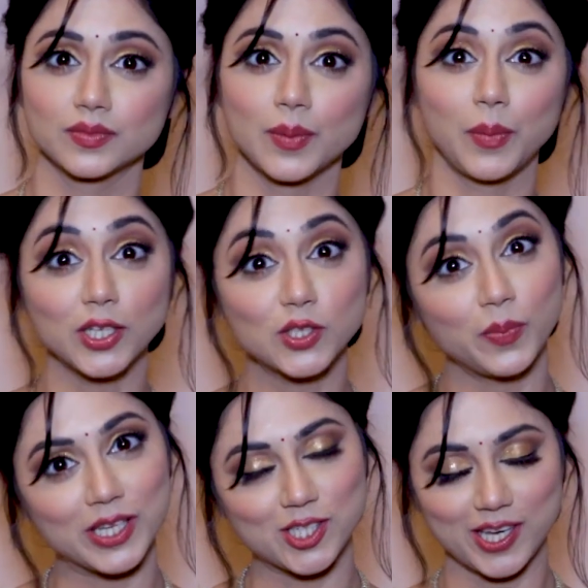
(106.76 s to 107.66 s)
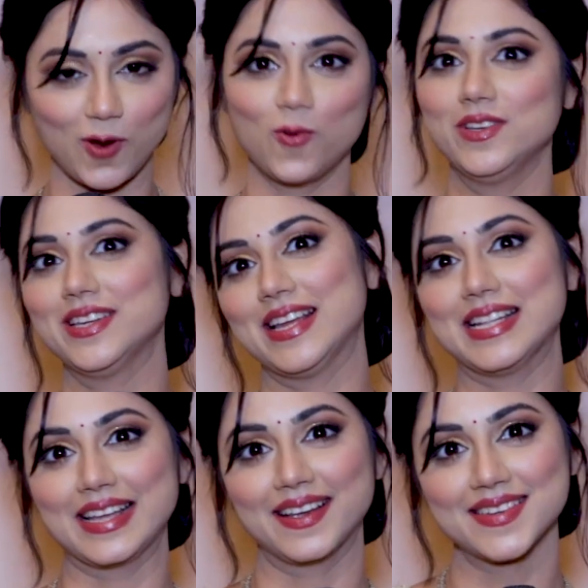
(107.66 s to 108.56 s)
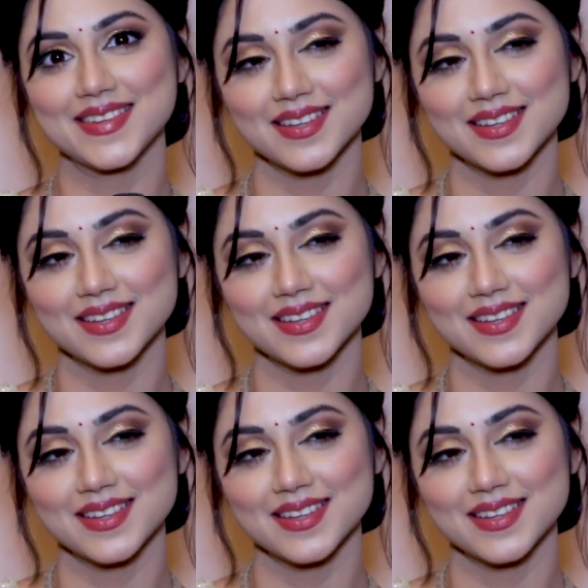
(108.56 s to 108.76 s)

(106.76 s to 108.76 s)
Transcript: मतलब। बच बच के होली खेलते हैं